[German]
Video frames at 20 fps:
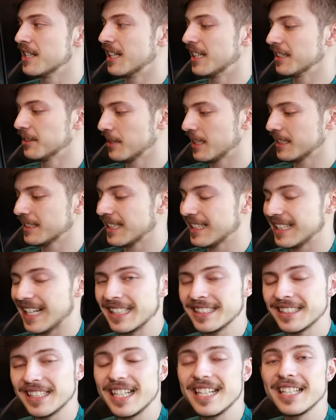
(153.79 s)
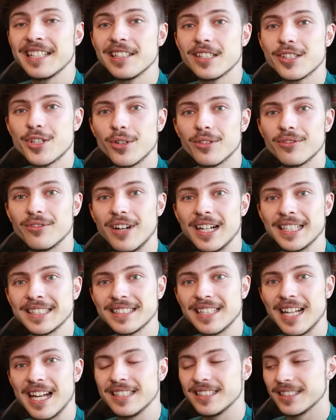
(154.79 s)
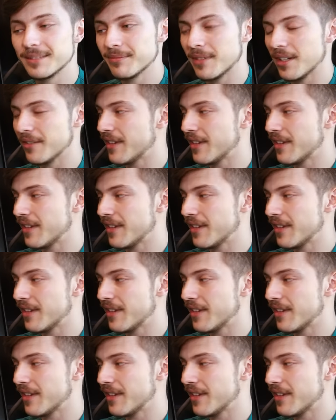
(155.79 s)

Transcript: Also das Ganze ähnelt schon fast einem